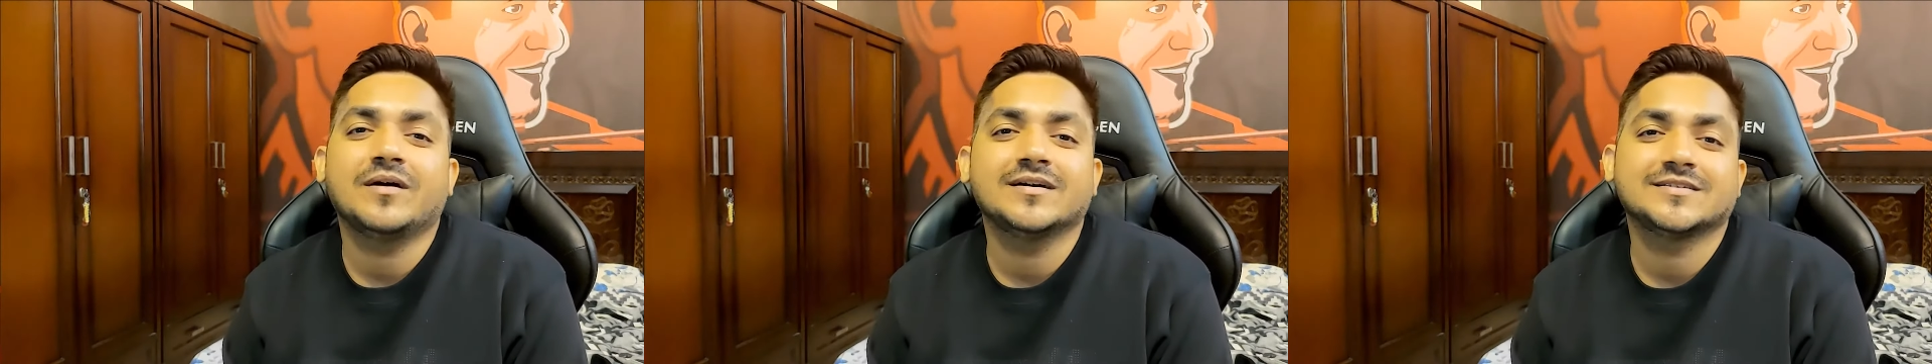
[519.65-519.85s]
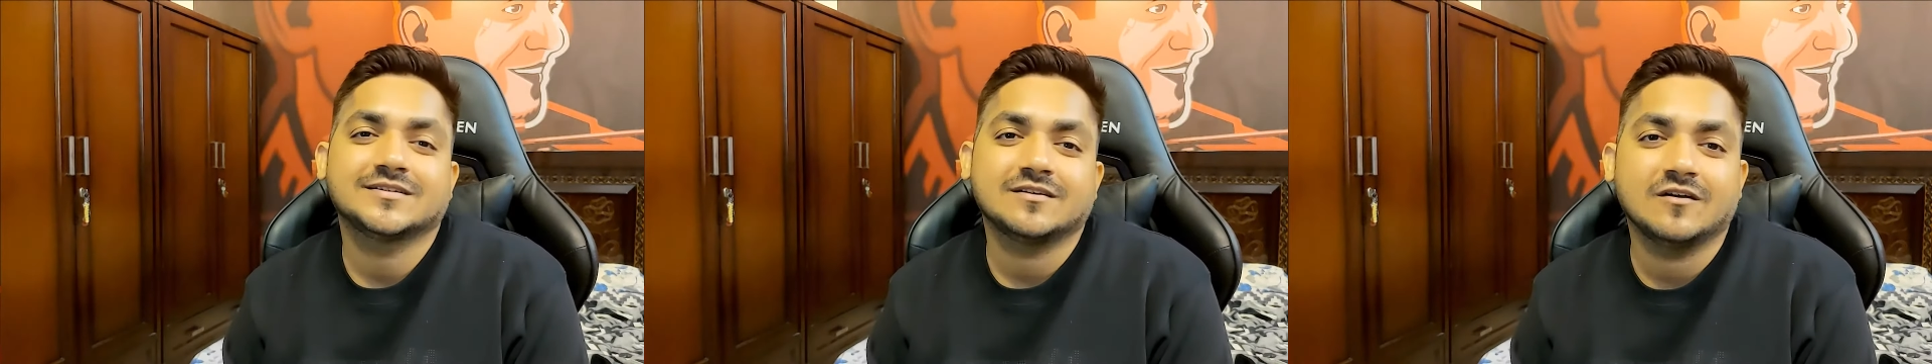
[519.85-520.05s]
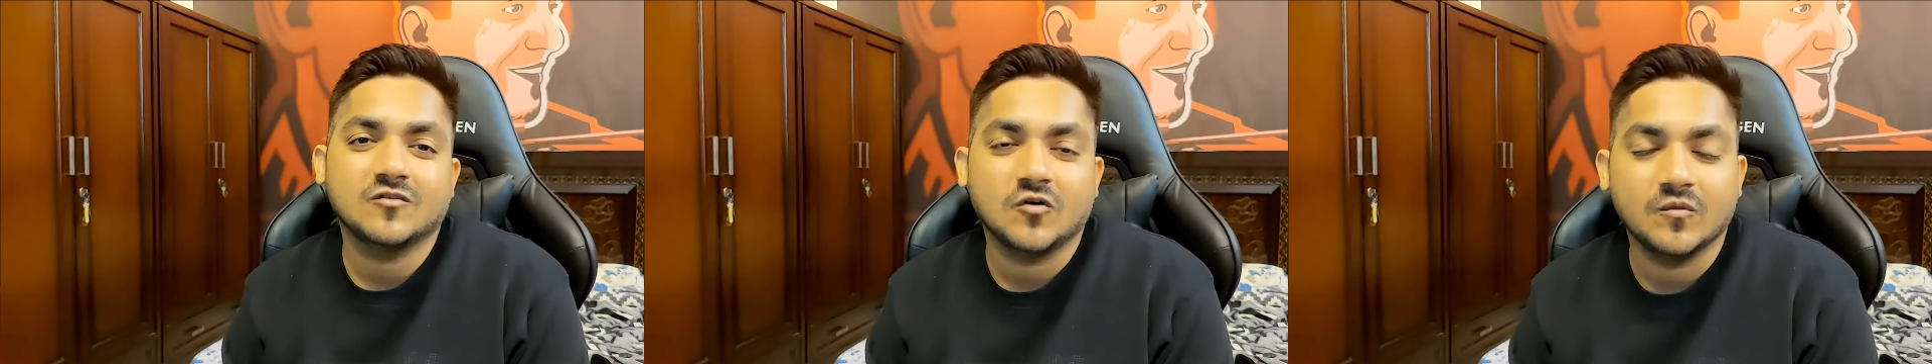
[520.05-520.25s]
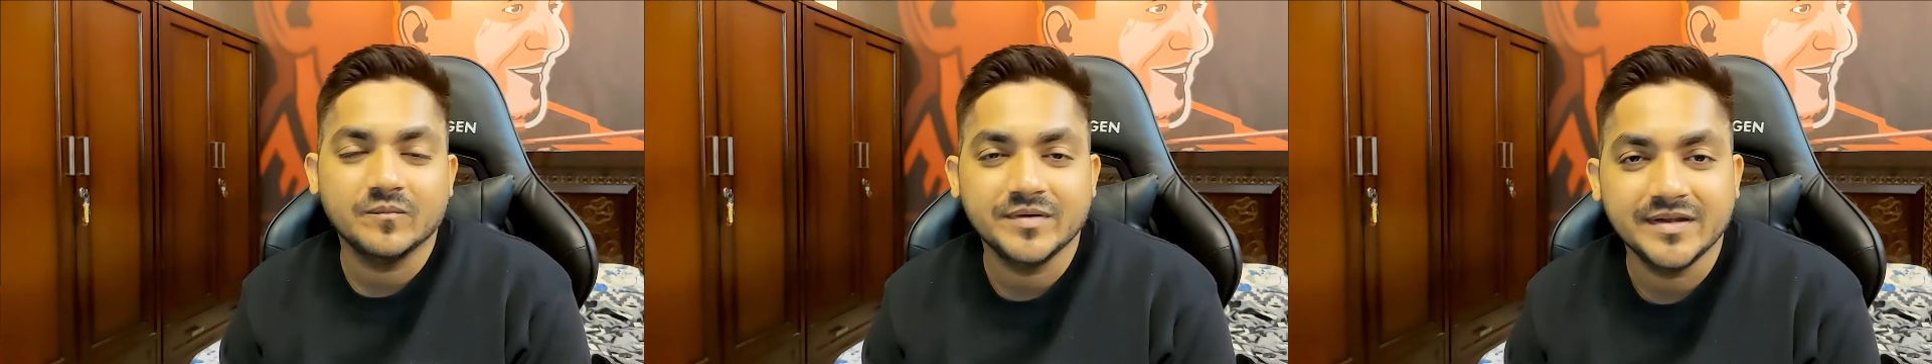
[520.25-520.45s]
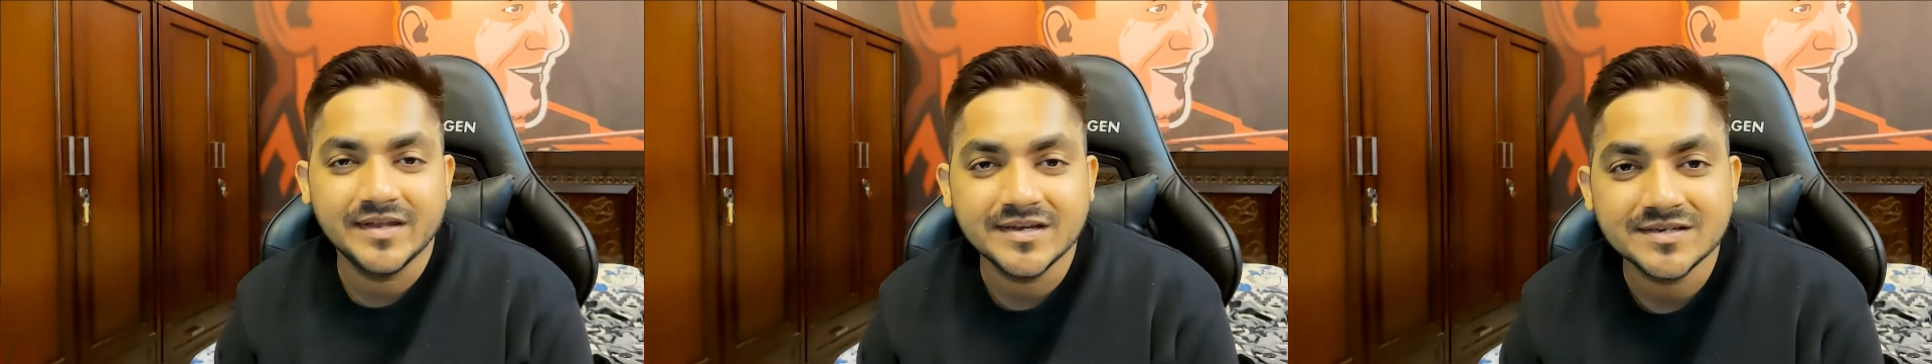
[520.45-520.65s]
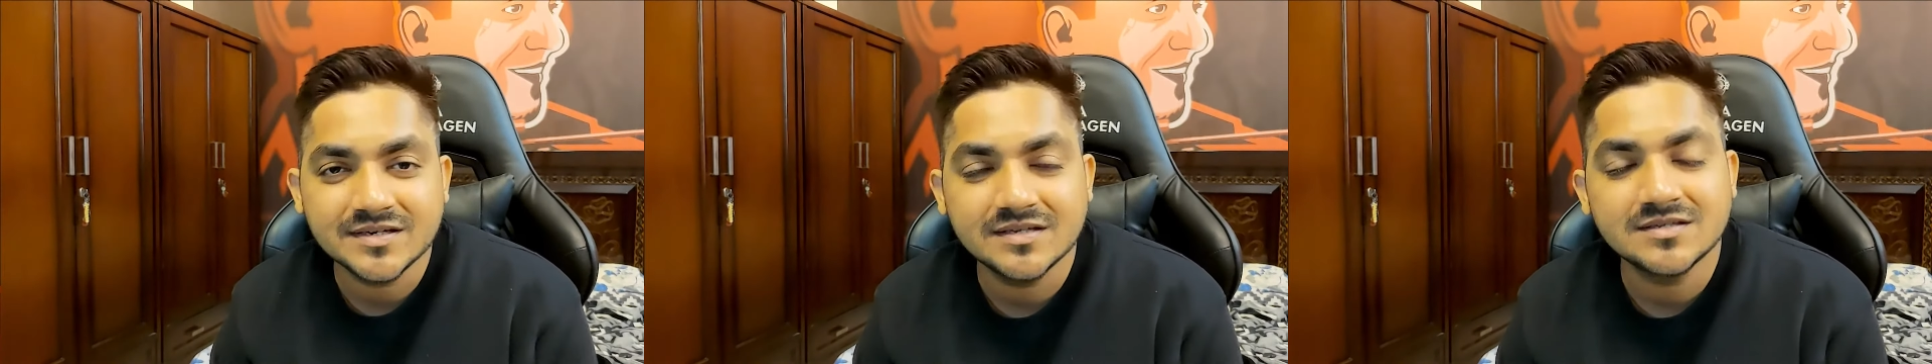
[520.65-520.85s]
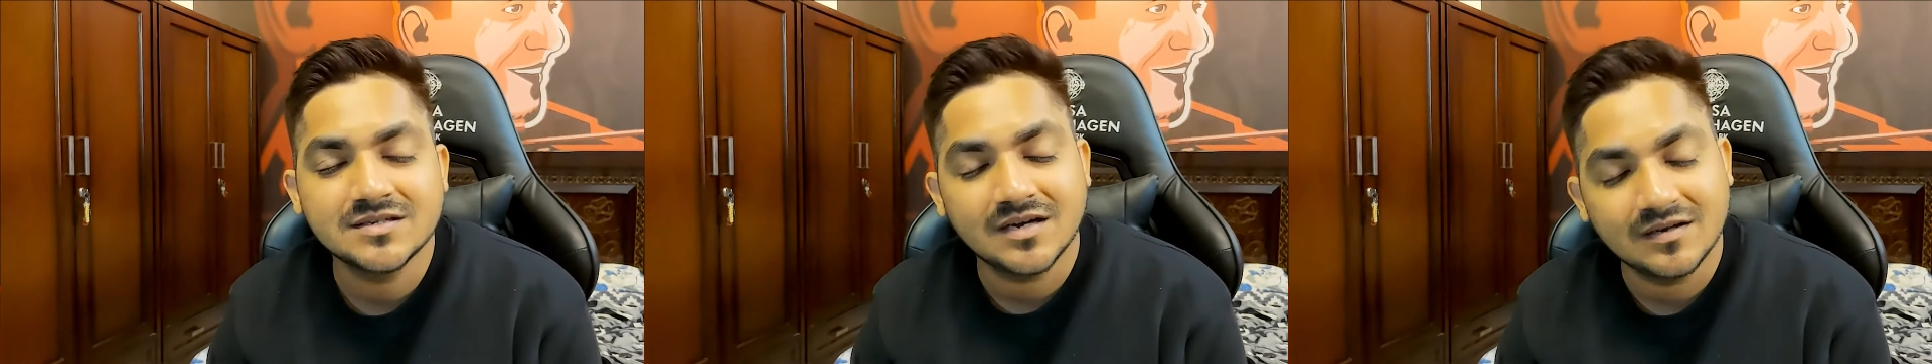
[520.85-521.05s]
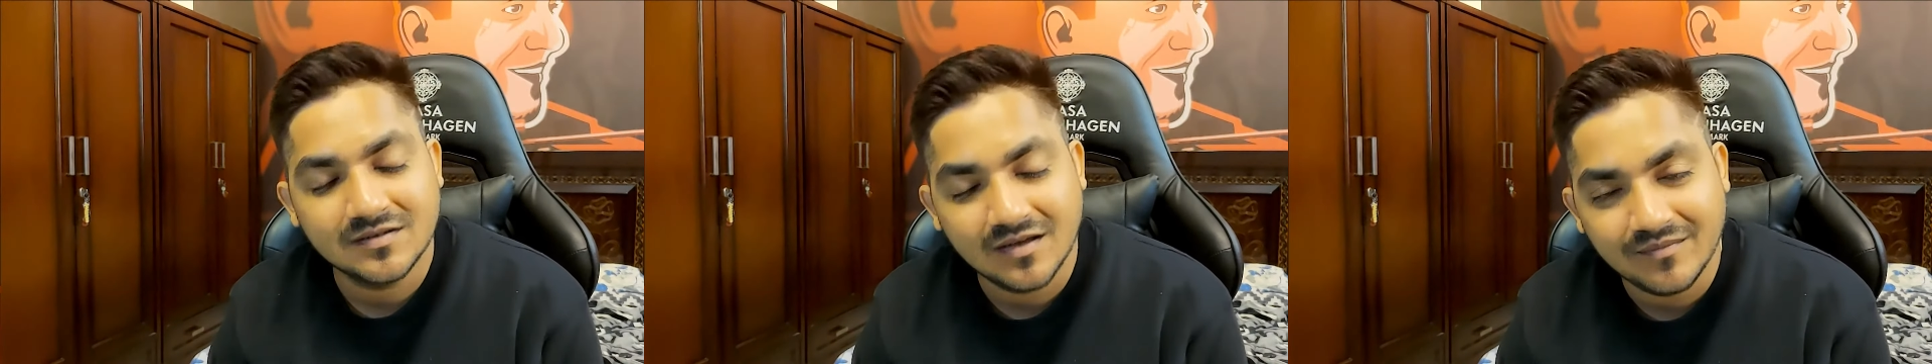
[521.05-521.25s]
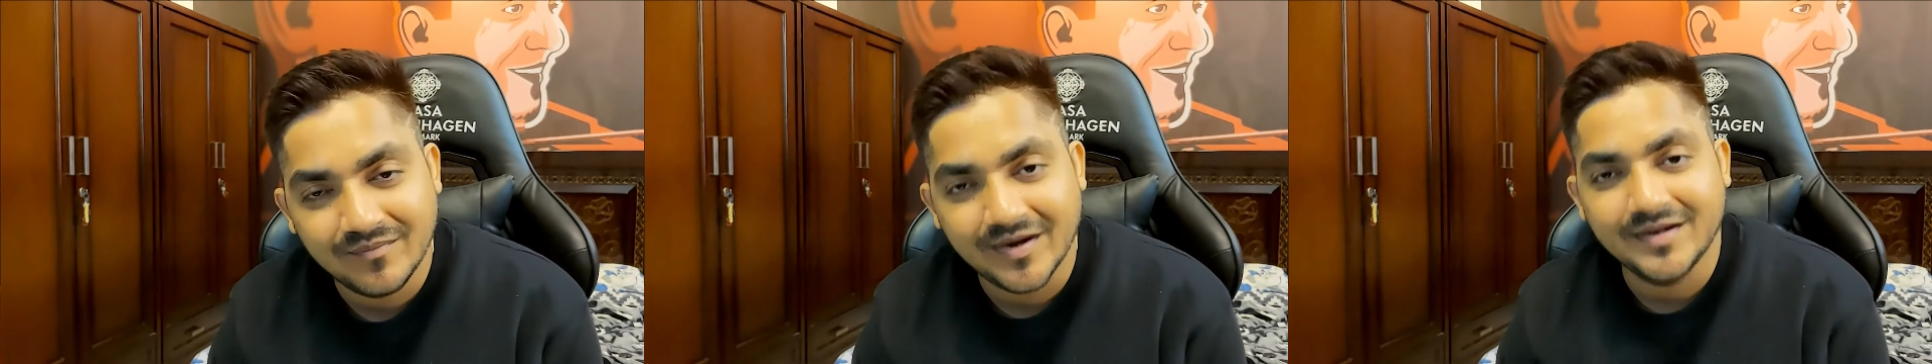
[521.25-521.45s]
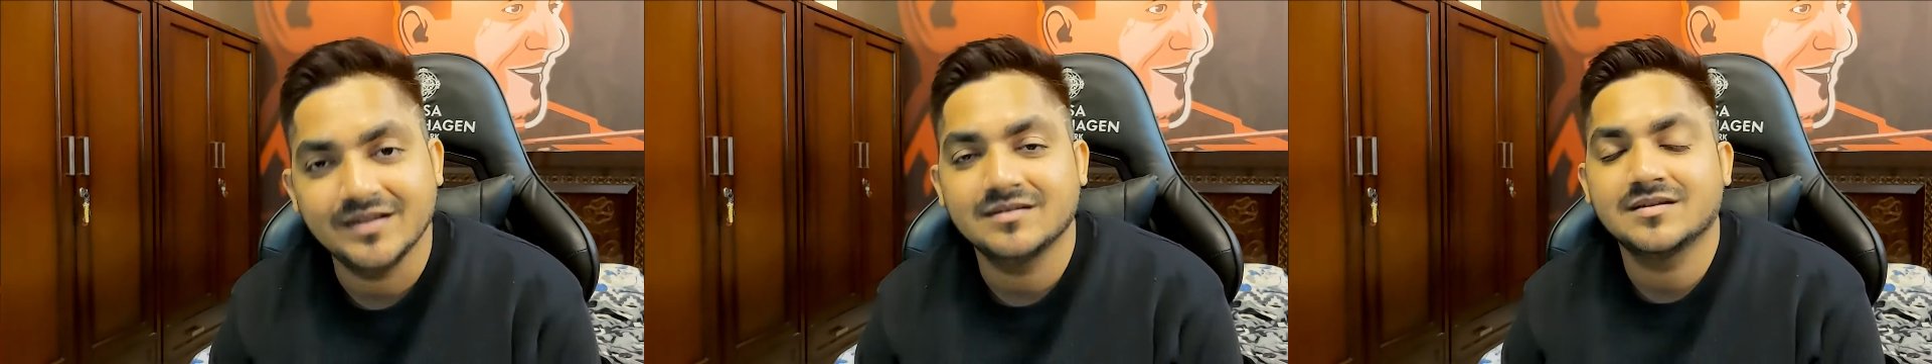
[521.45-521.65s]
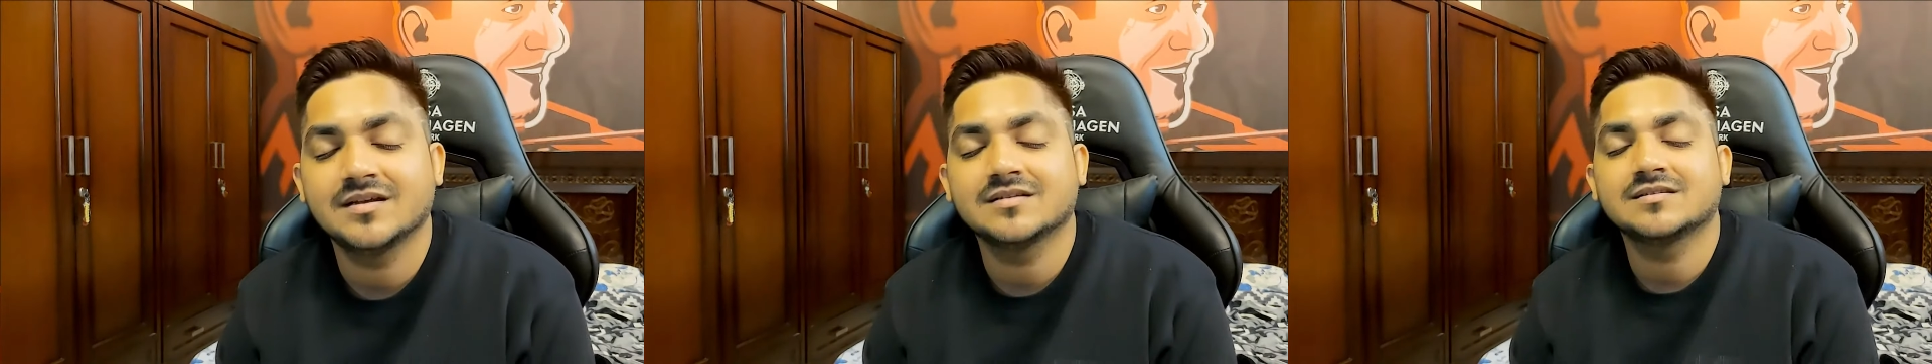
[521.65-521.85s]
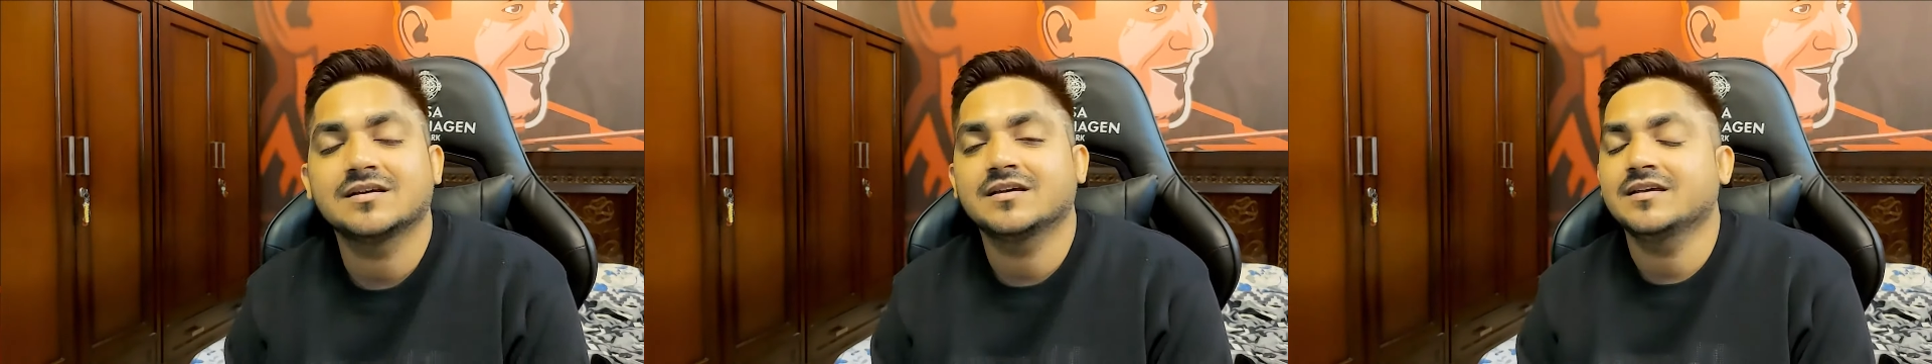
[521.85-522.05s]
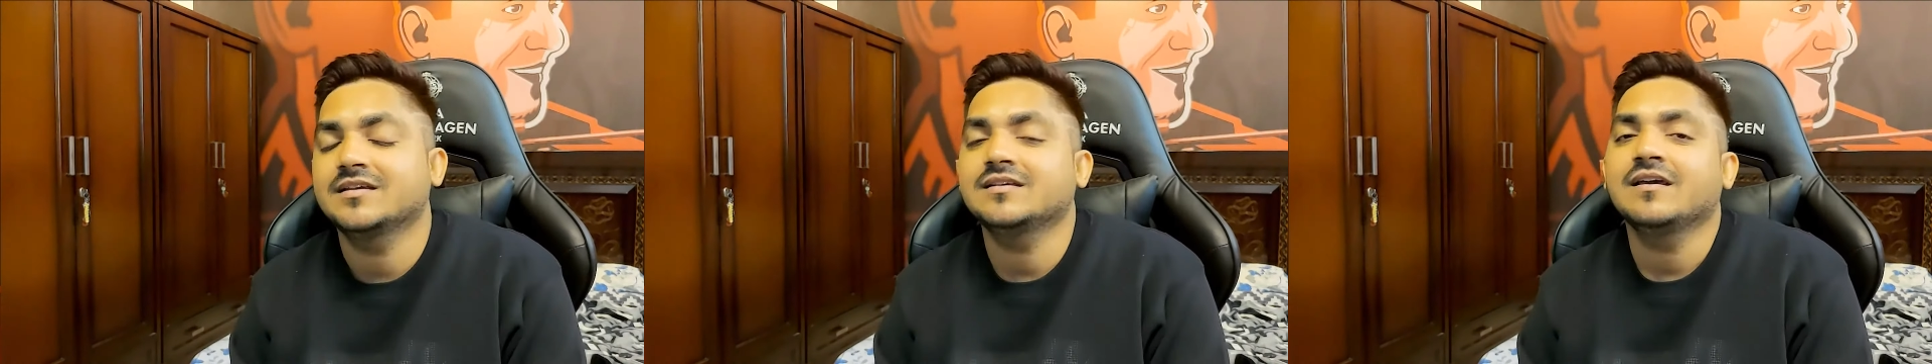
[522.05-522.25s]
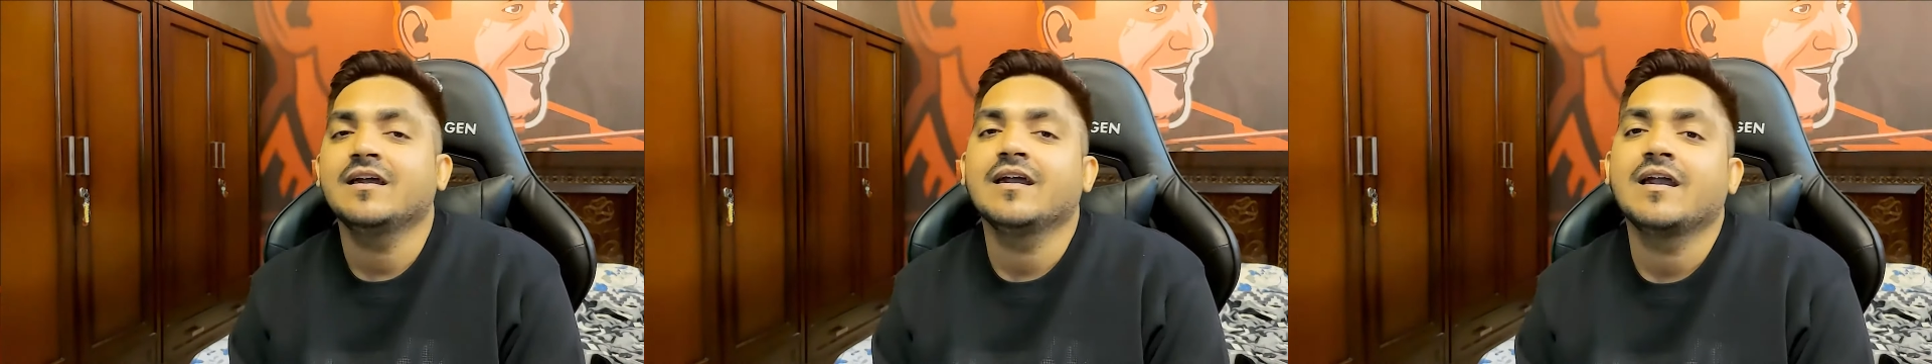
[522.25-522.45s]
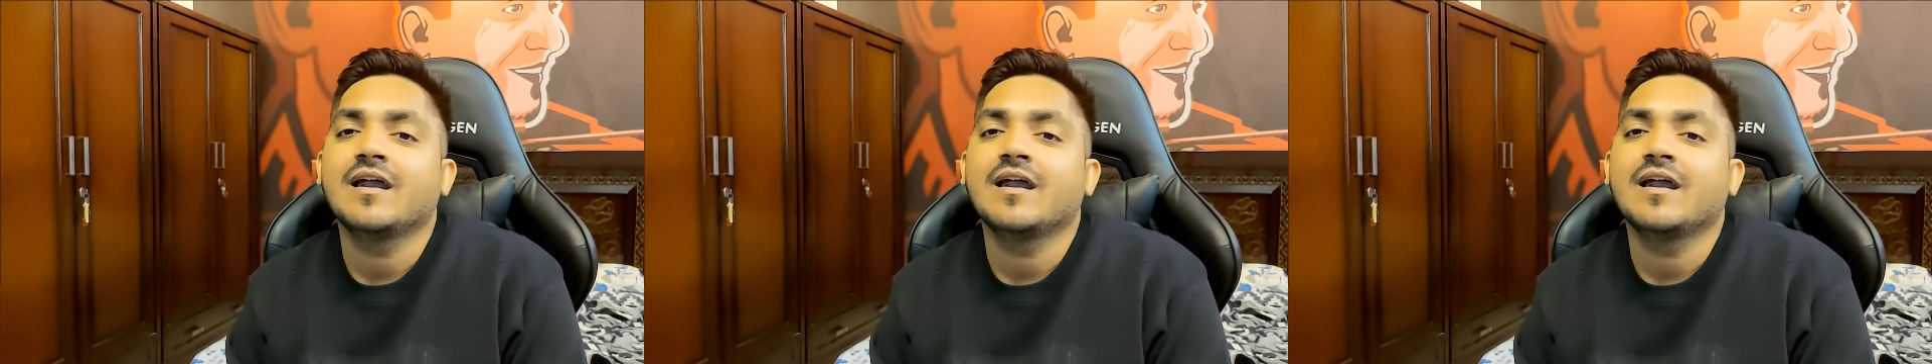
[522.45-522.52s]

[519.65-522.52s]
पाँच का कॉम्बिनेशन ज़्यादा बेटर रहता है